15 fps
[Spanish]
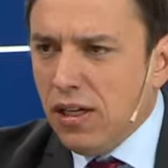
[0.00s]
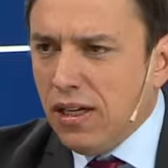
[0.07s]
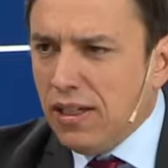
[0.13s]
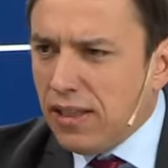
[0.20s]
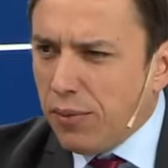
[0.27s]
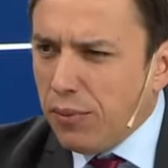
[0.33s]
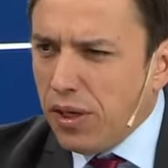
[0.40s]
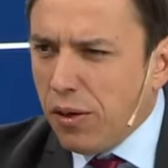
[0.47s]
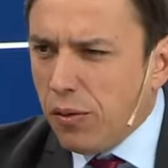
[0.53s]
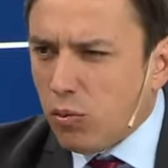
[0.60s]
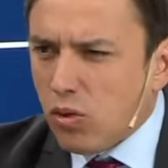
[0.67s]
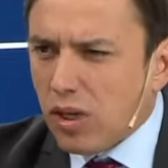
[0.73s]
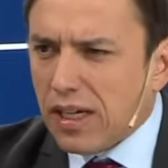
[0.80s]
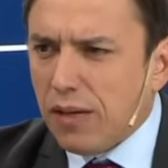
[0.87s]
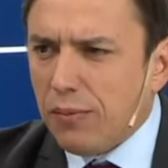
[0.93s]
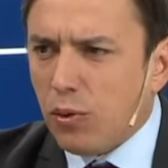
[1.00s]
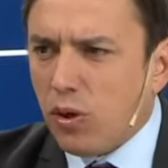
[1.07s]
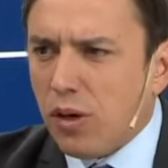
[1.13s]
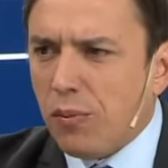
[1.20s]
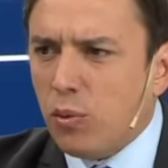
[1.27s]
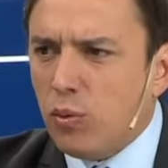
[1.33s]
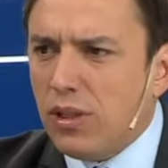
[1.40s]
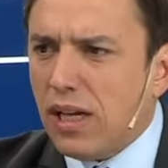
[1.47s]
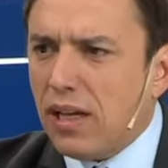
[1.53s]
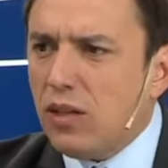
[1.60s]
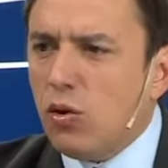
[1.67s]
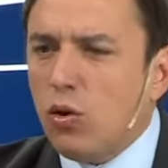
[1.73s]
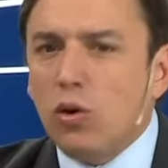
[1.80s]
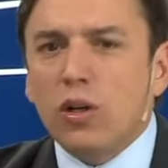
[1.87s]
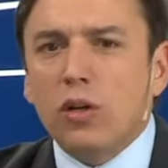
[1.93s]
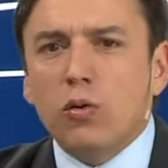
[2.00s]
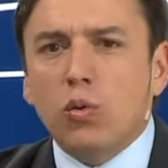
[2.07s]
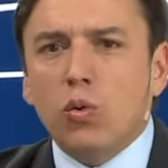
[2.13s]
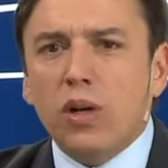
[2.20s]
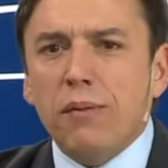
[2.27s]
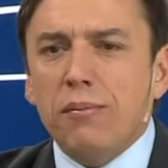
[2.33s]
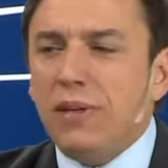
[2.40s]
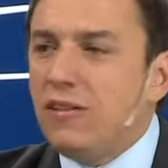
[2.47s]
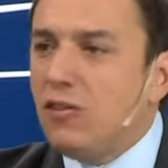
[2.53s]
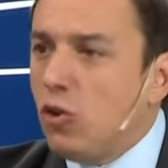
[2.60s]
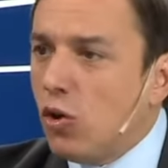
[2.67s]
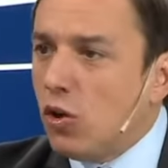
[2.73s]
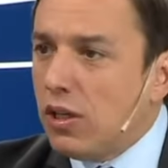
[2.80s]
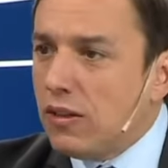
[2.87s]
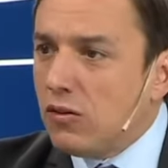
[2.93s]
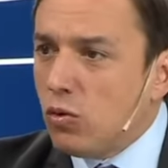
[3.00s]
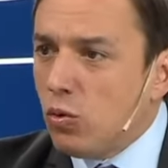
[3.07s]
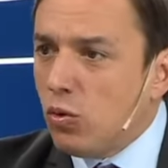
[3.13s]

eh, terminábamos acá el programa muy tarde con lo que ocurre en Misiones,